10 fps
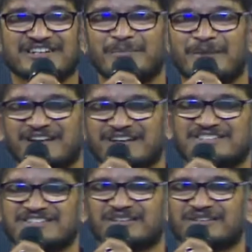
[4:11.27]

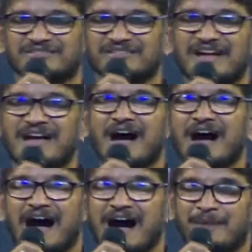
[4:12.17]
మాయాజాలం
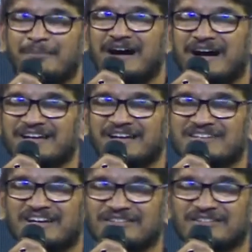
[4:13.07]
ఆ
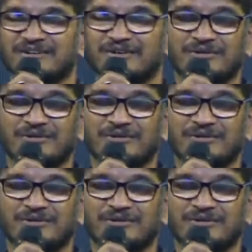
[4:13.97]
మాయాజాలంలో